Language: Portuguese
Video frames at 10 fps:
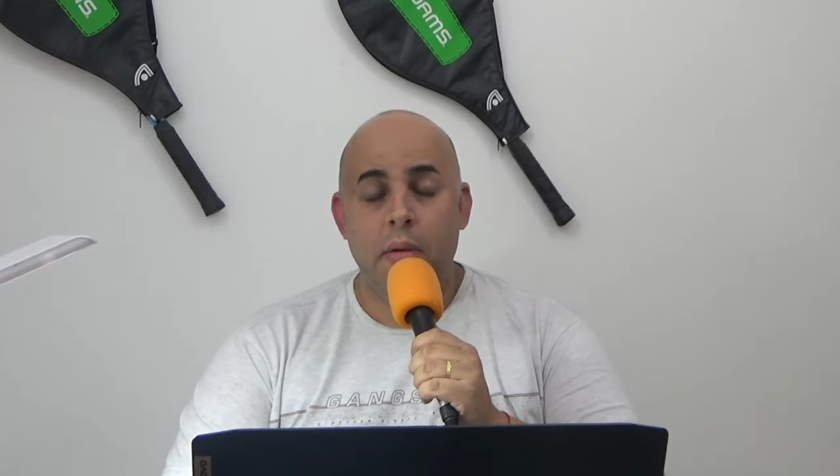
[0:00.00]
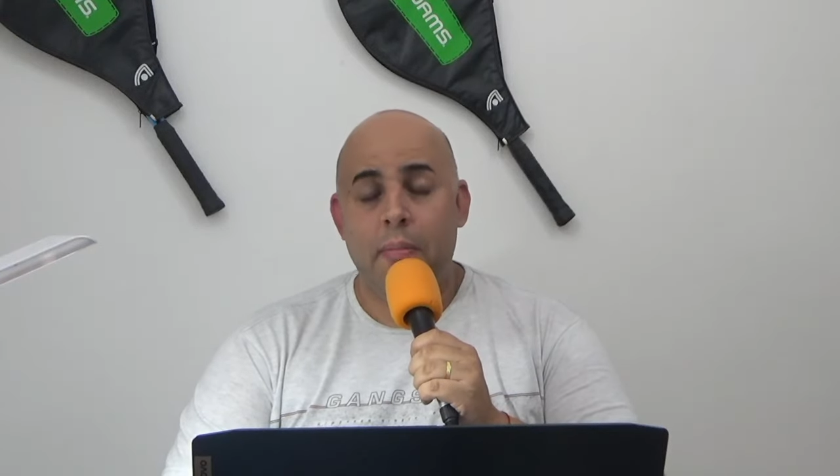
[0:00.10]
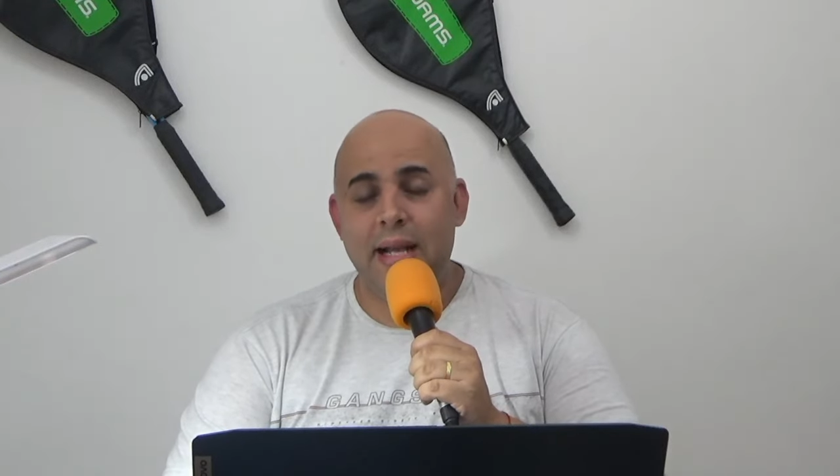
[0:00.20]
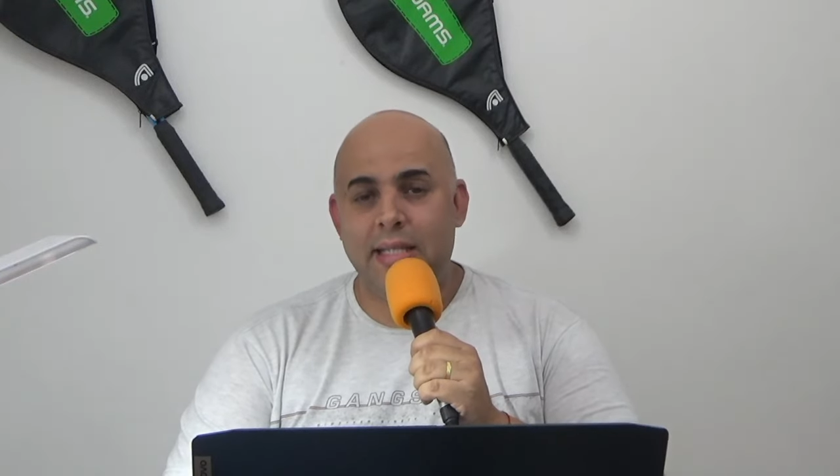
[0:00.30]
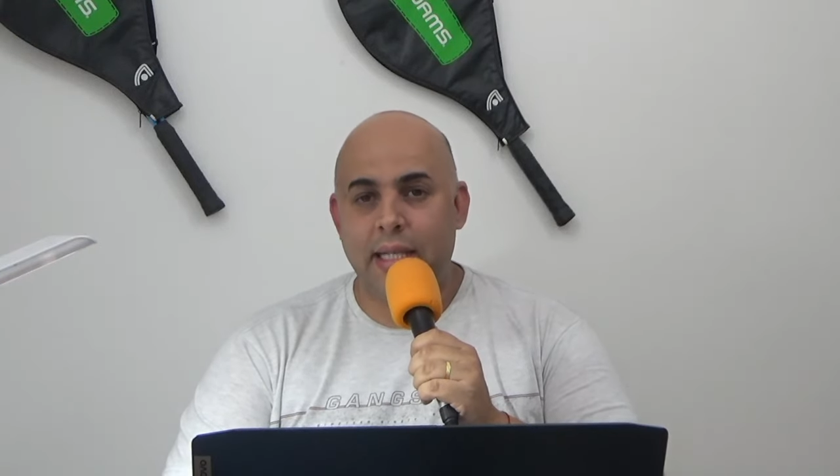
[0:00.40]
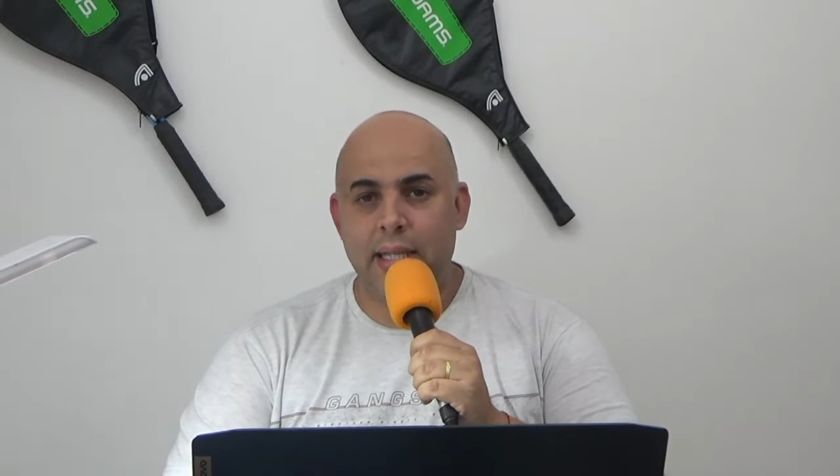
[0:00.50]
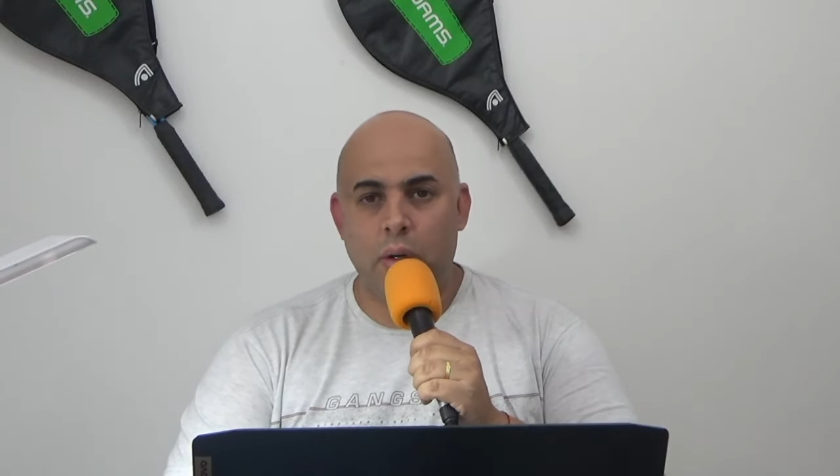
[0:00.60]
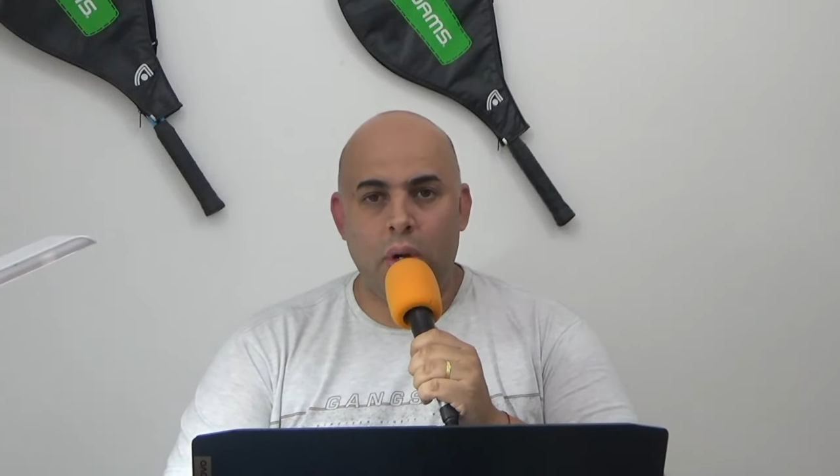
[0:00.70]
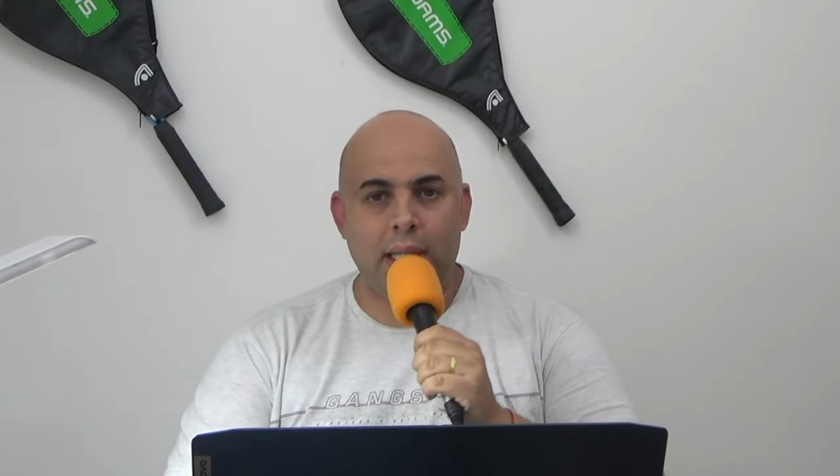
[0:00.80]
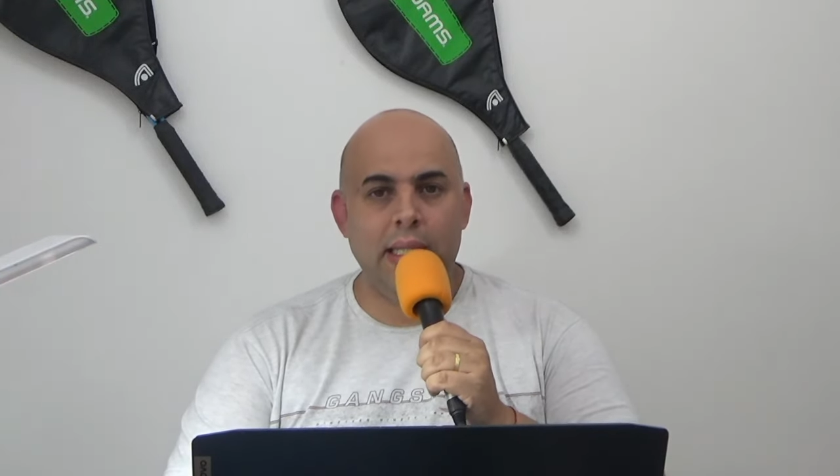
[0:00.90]
mas que até
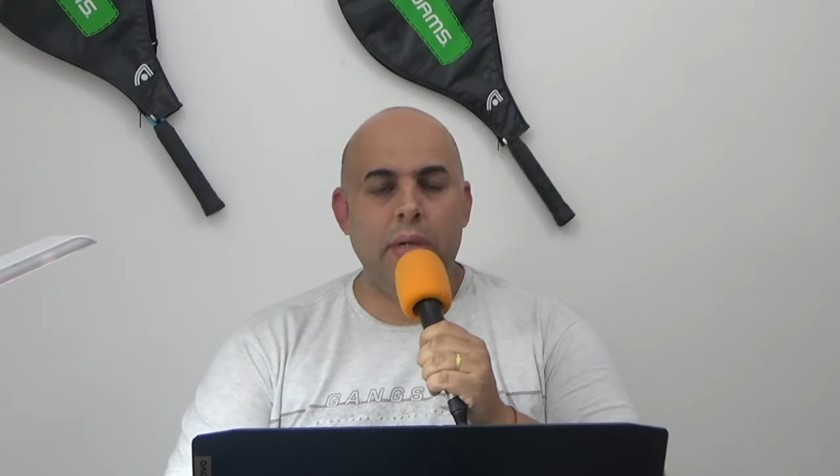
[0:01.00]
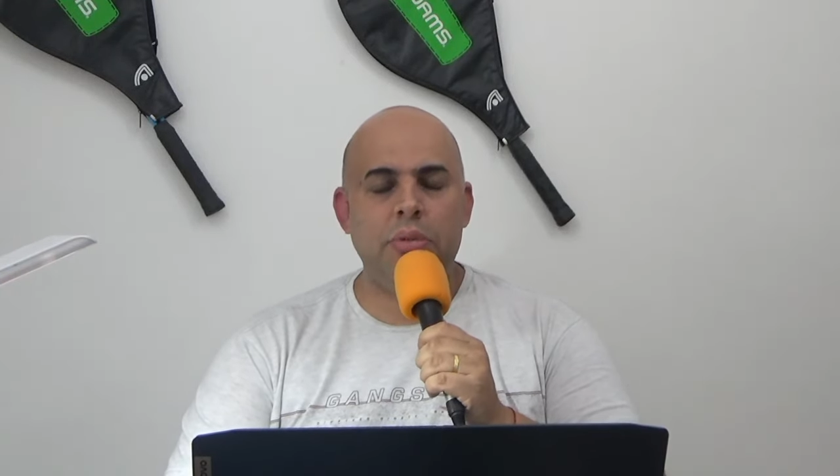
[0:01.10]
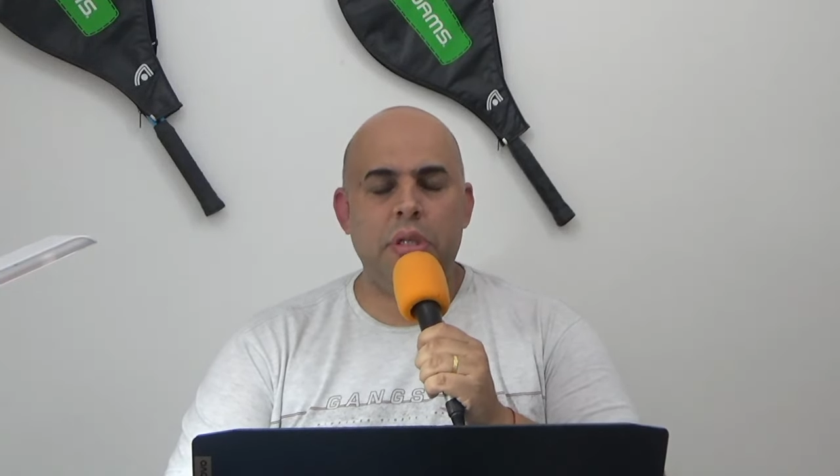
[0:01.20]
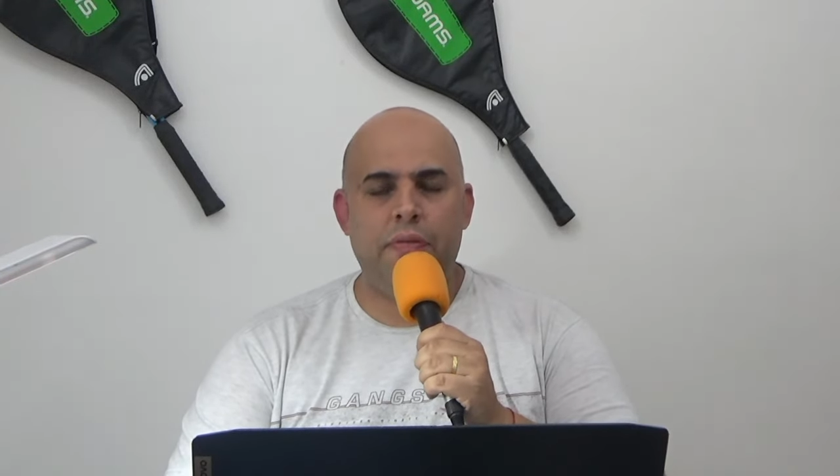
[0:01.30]
agora não se